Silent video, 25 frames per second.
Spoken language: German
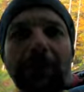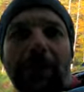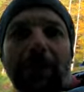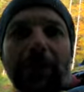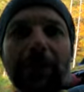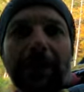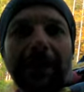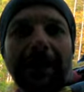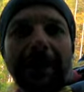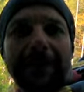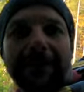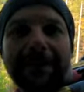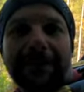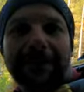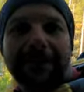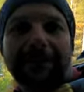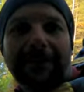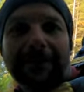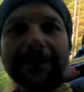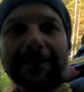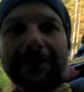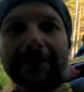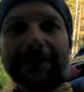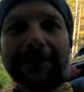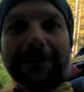auch einige
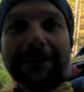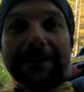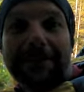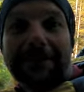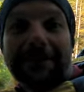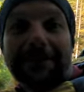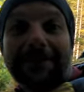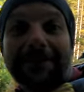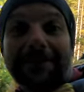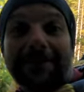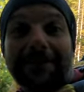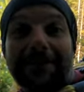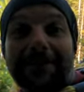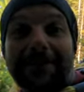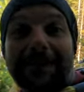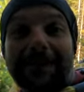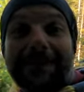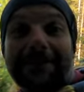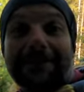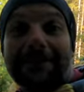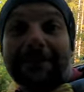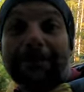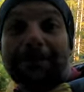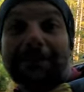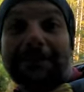Wasserfälle da zu sein,
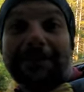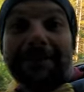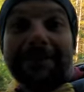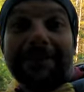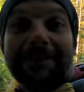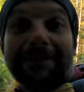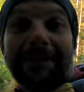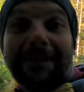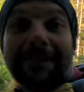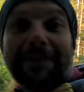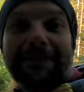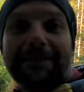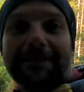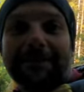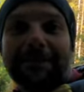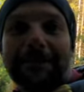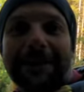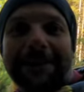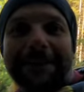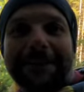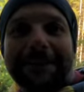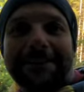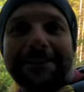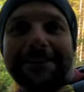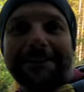die bis 6
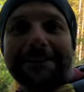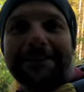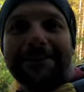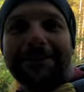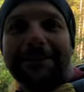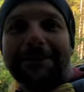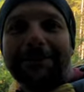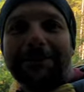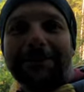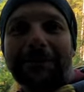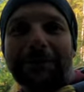Meter in die Tiefe